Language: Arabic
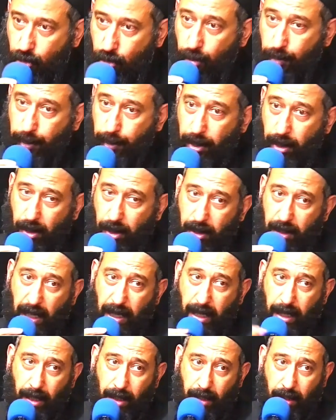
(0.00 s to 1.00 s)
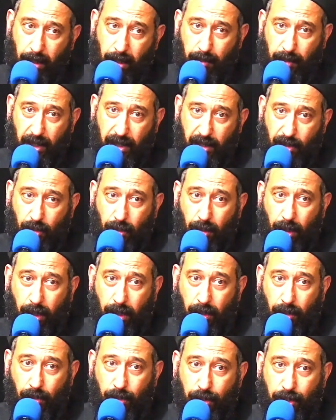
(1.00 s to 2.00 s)
الصبح دخل الرب
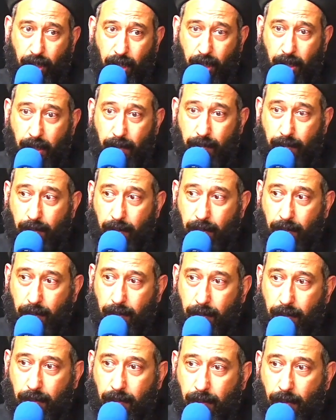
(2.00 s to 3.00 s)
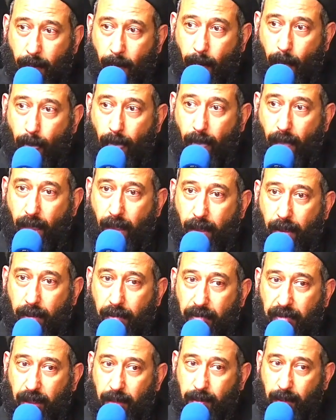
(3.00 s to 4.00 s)
يسوع اورشليم
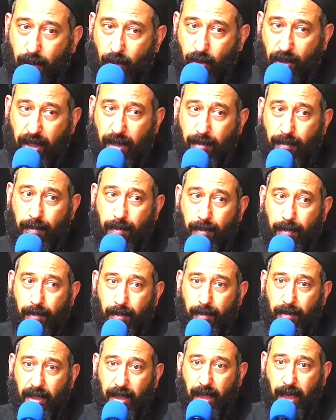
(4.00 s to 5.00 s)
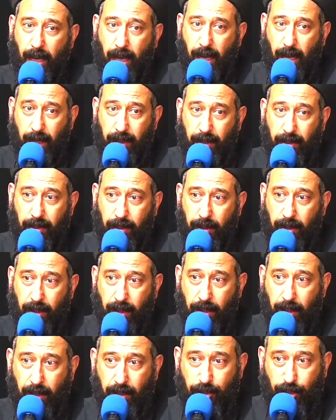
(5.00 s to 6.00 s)
في الموكب بتاع احد
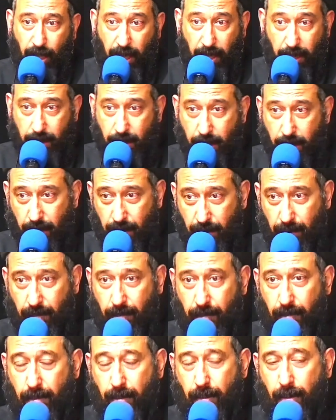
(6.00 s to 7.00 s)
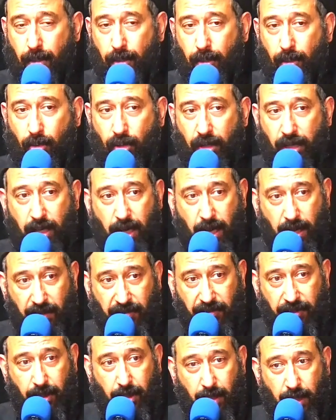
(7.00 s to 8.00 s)
الشعانين
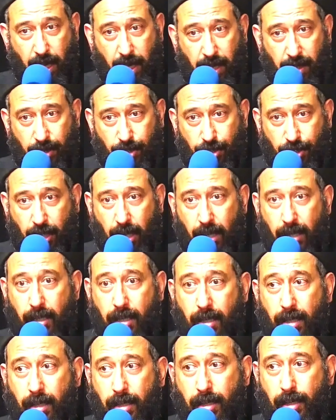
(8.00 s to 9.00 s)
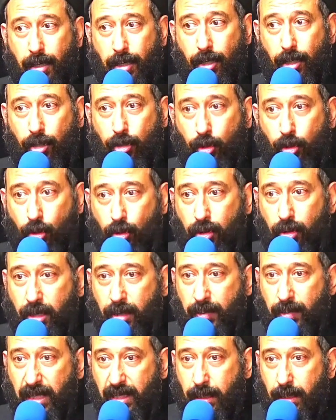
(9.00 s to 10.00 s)
كلنا عارفين احد الشعانين
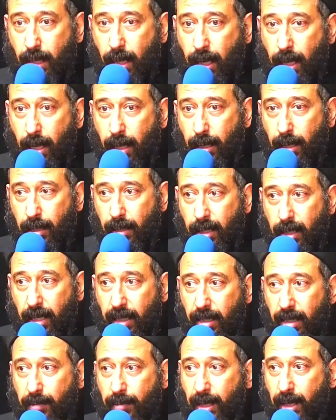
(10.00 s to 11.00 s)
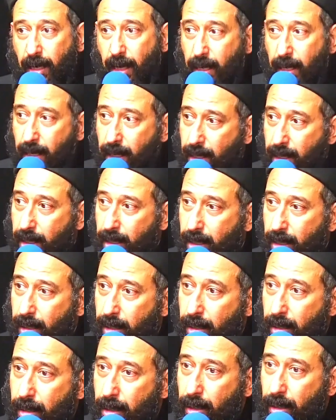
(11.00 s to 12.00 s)
دخول المسيح راكبا
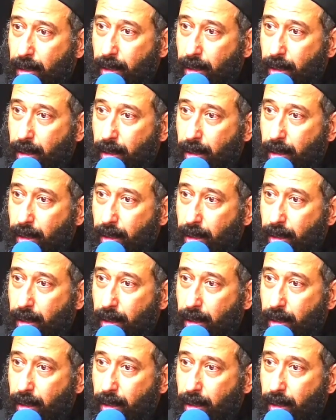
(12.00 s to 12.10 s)
على